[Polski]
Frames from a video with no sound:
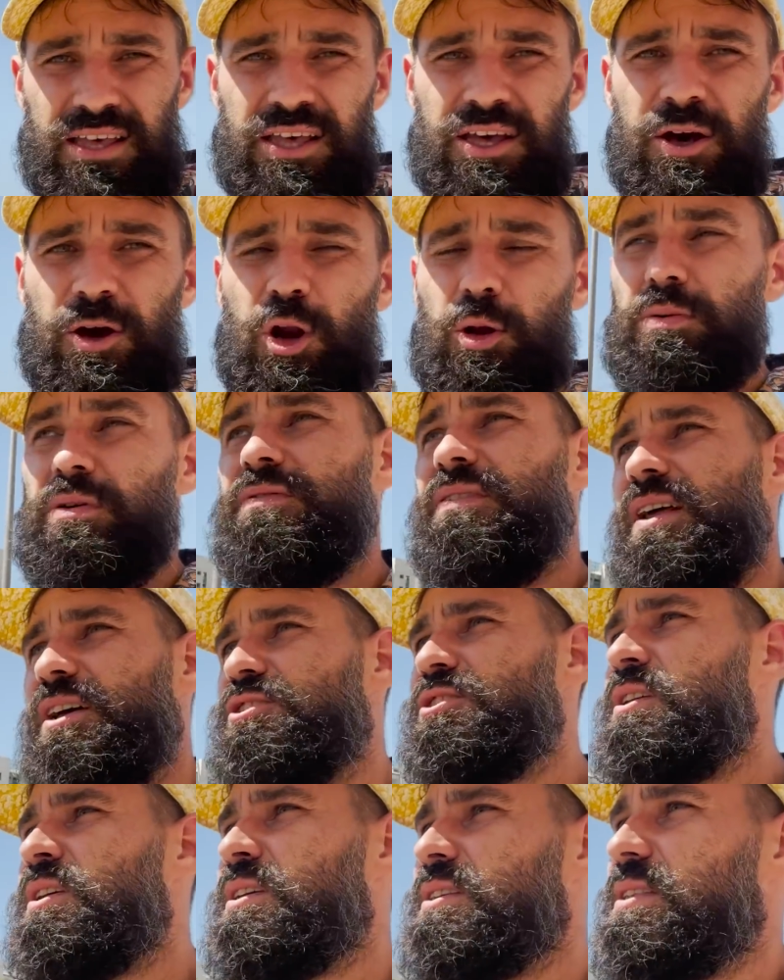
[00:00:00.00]
robi
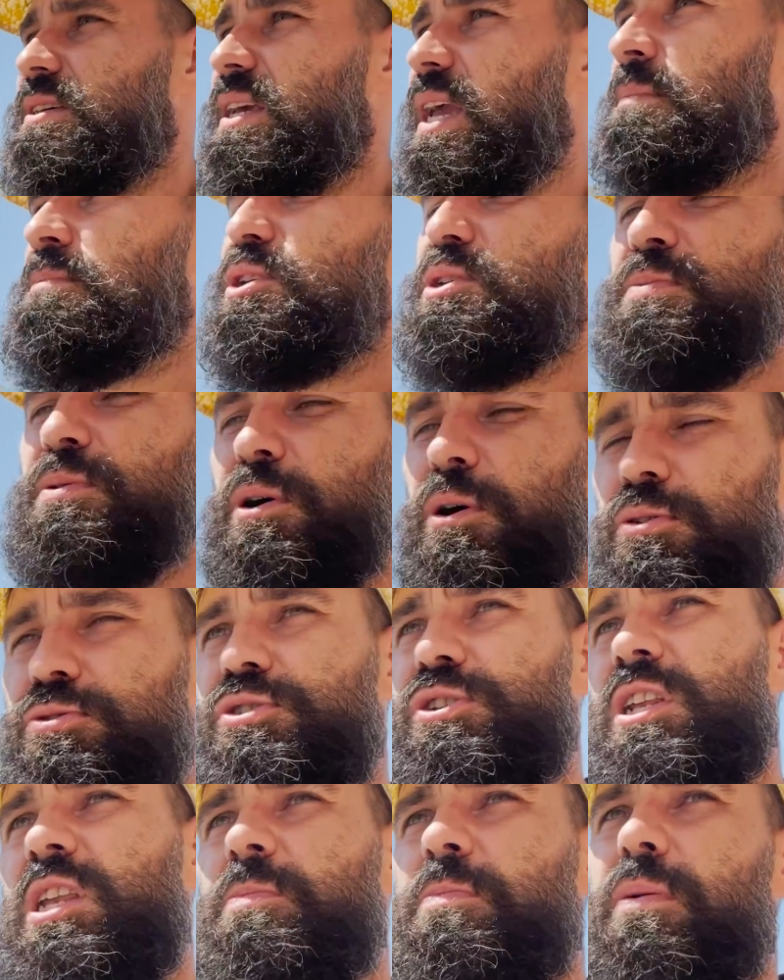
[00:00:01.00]
wrażenie, tak jakbyśmy
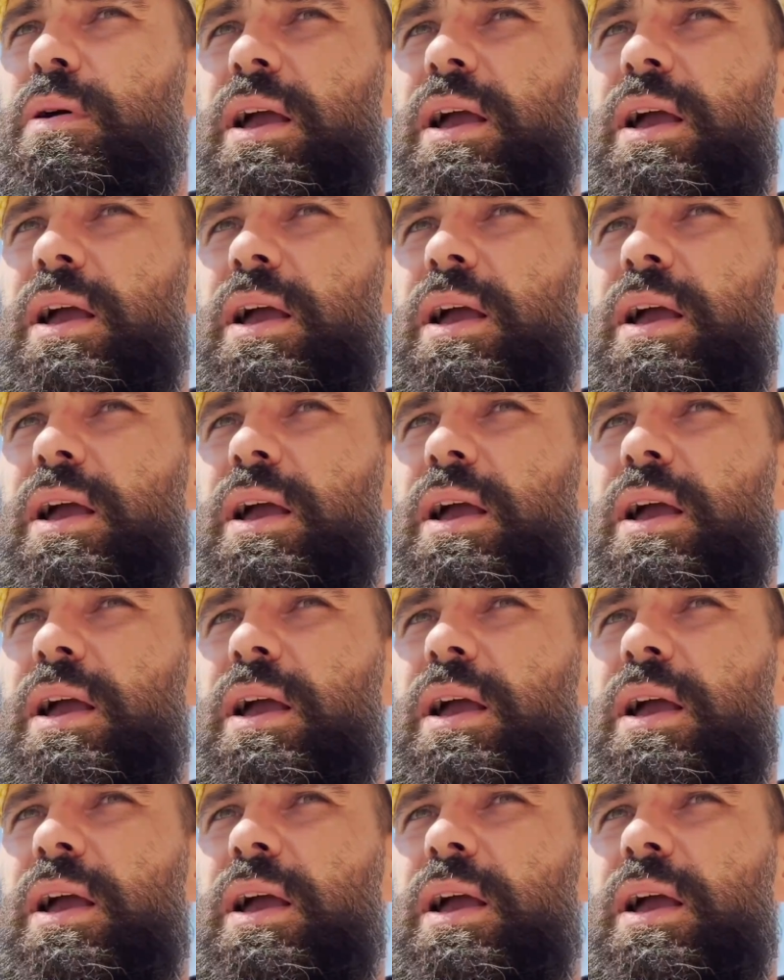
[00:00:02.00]
chodzili po